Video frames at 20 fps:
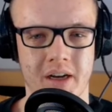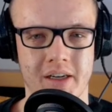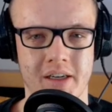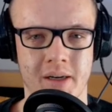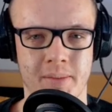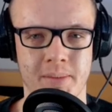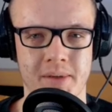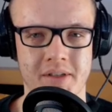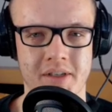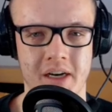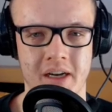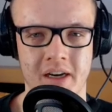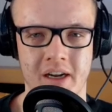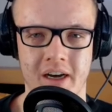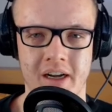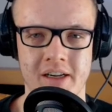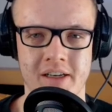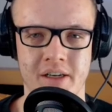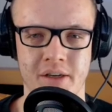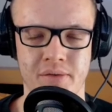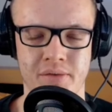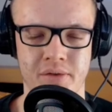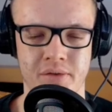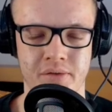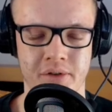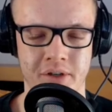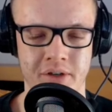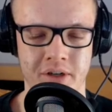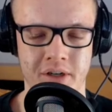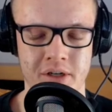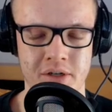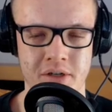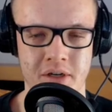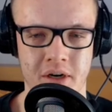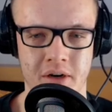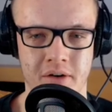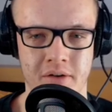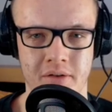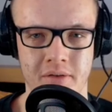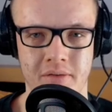Ich habe jetzt alle Alters fürs Video
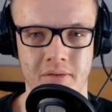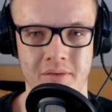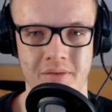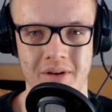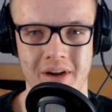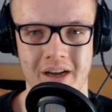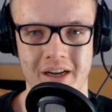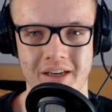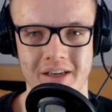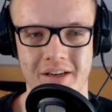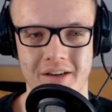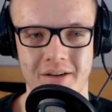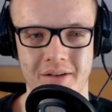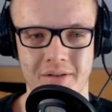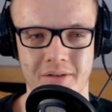rausgehauen. Vielleicht.